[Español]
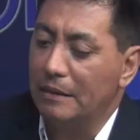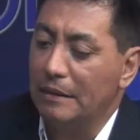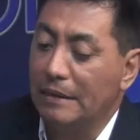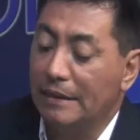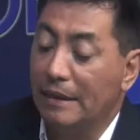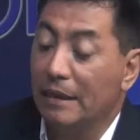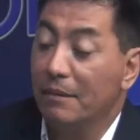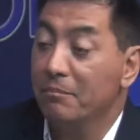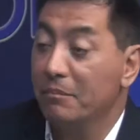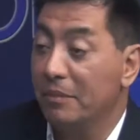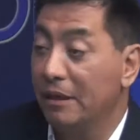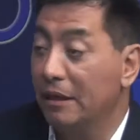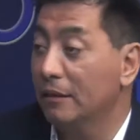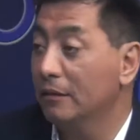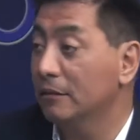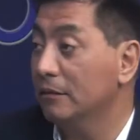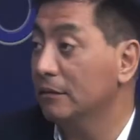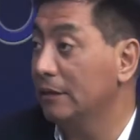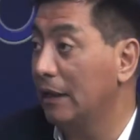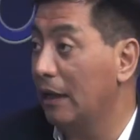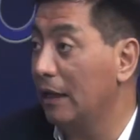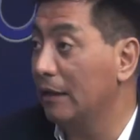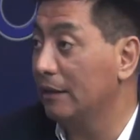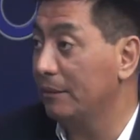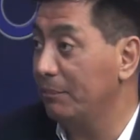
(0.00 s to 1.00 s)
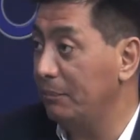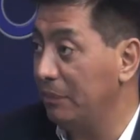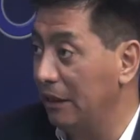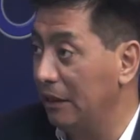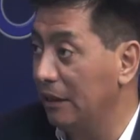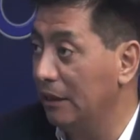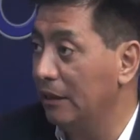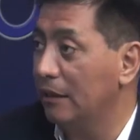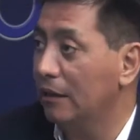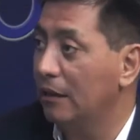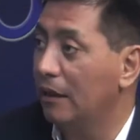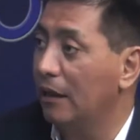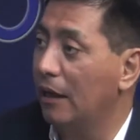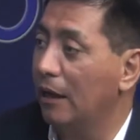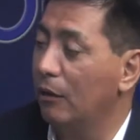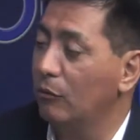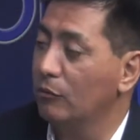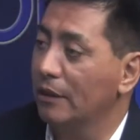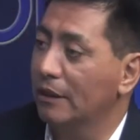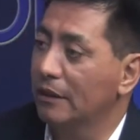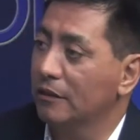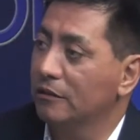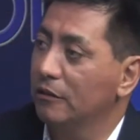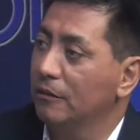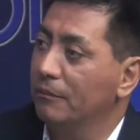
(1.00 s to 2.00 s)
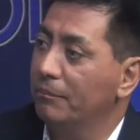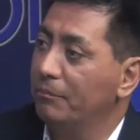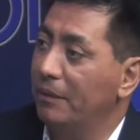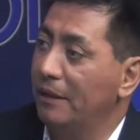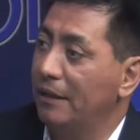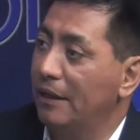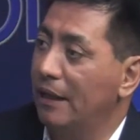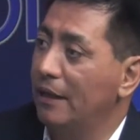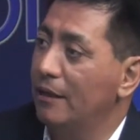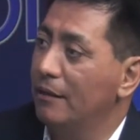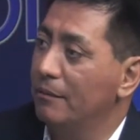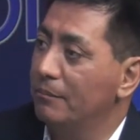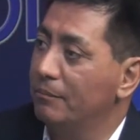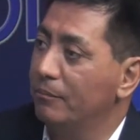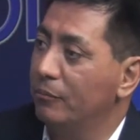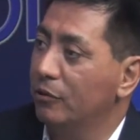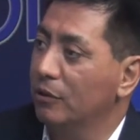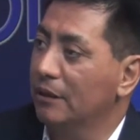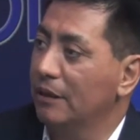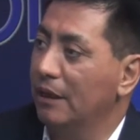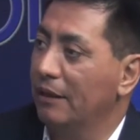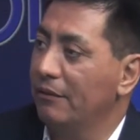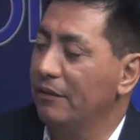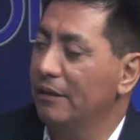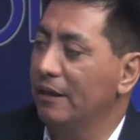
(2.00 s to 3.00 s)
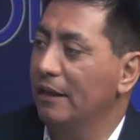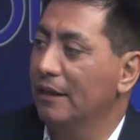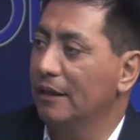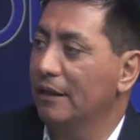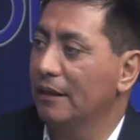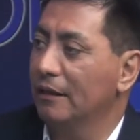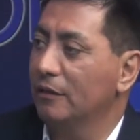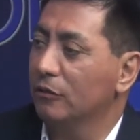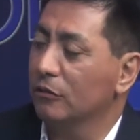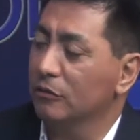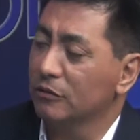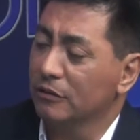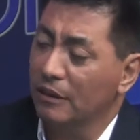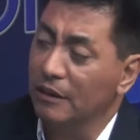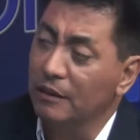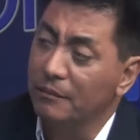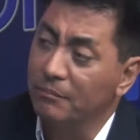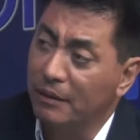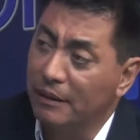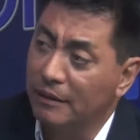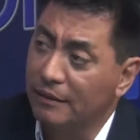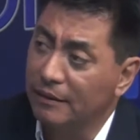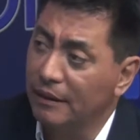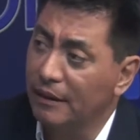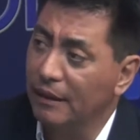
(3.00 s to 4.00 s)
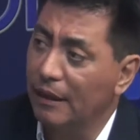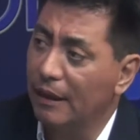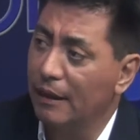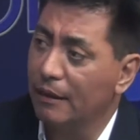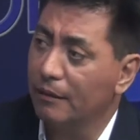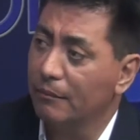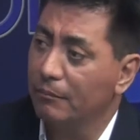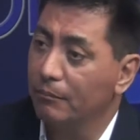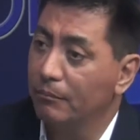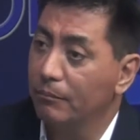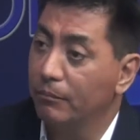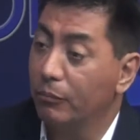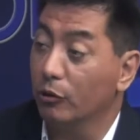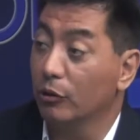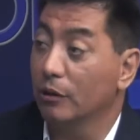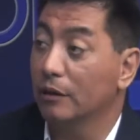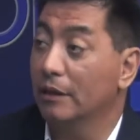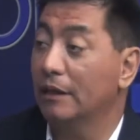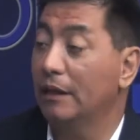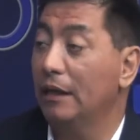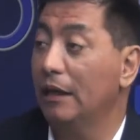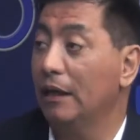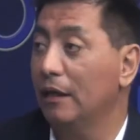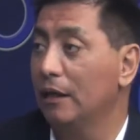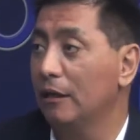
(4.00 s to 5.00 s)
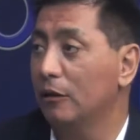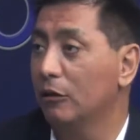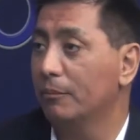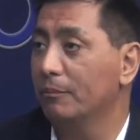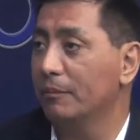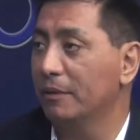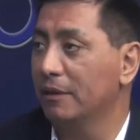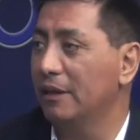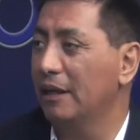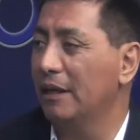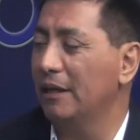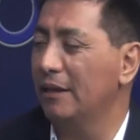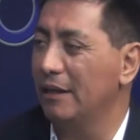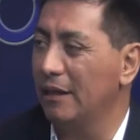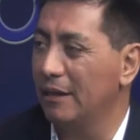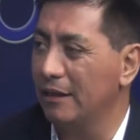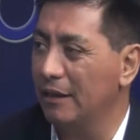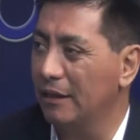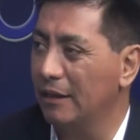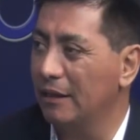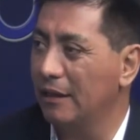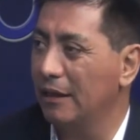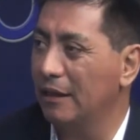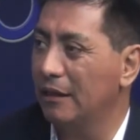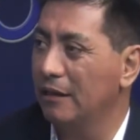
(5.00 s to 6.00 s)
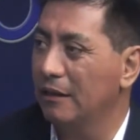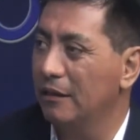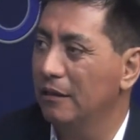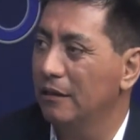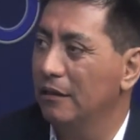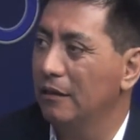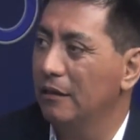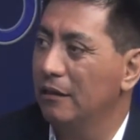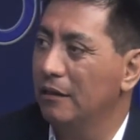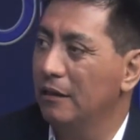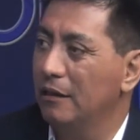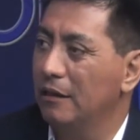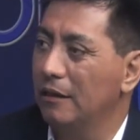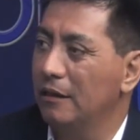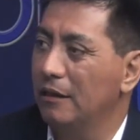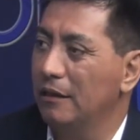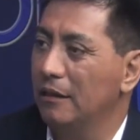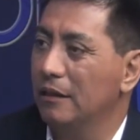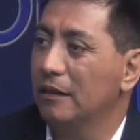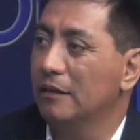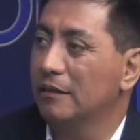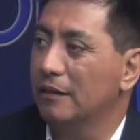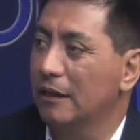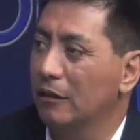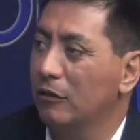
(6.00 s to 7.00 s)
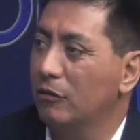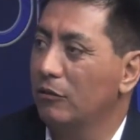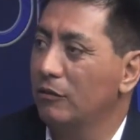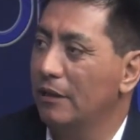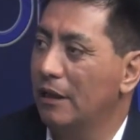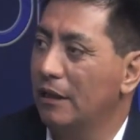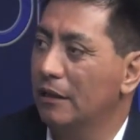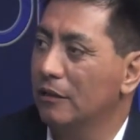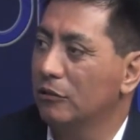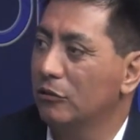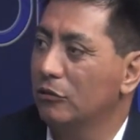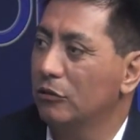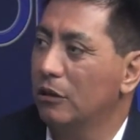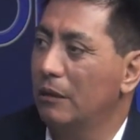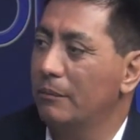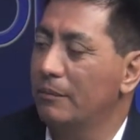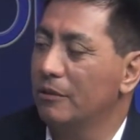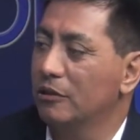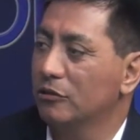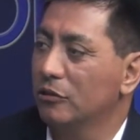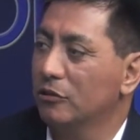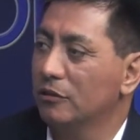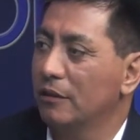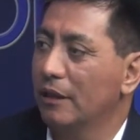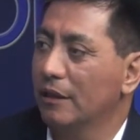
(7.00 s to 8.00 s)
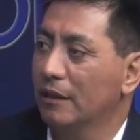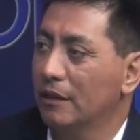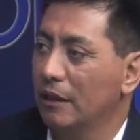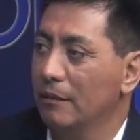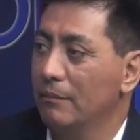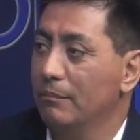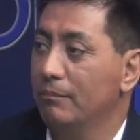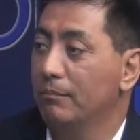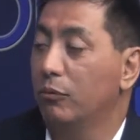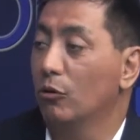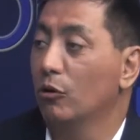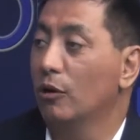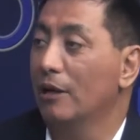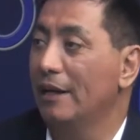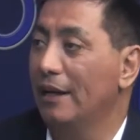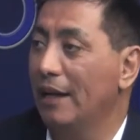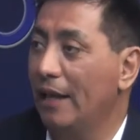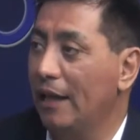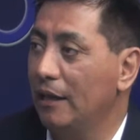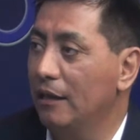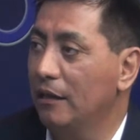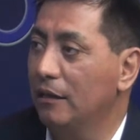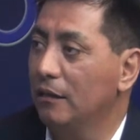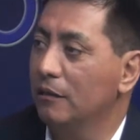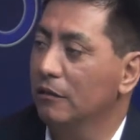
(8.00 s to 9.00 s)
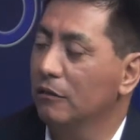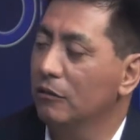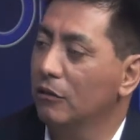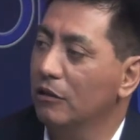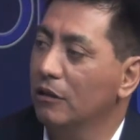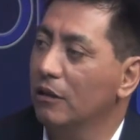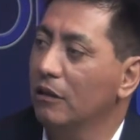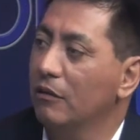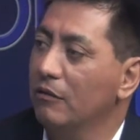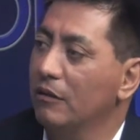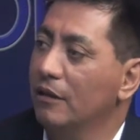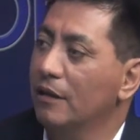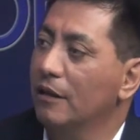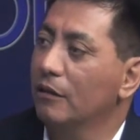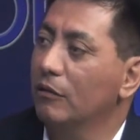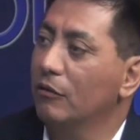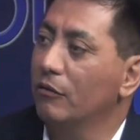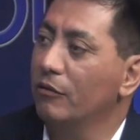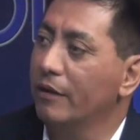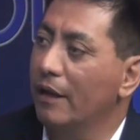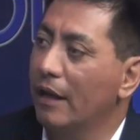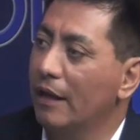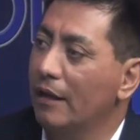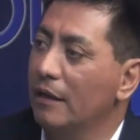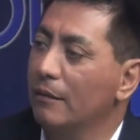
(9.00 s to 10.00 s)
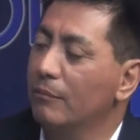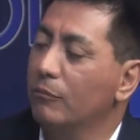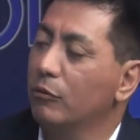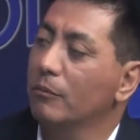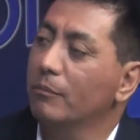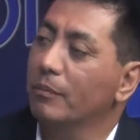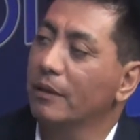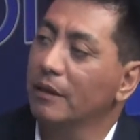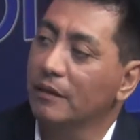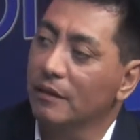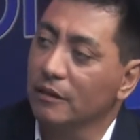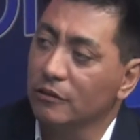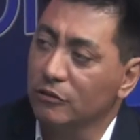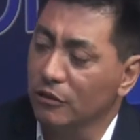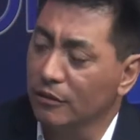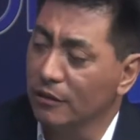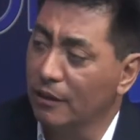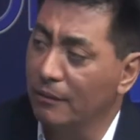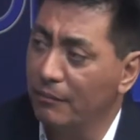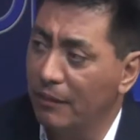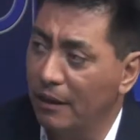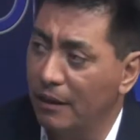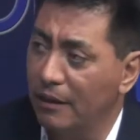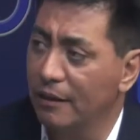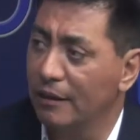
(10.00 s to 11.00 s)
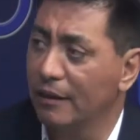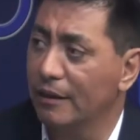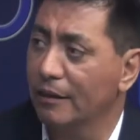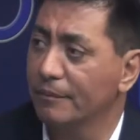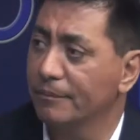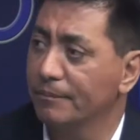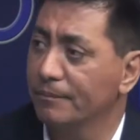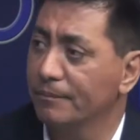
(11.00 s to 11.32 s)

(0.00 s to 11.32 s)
y también da pie a una acción penal porque habría que entonces investigar por qué el hospital de Arica eh, le está cobrando a personas que por ley no debiera cobrarle por prestaciones médicas.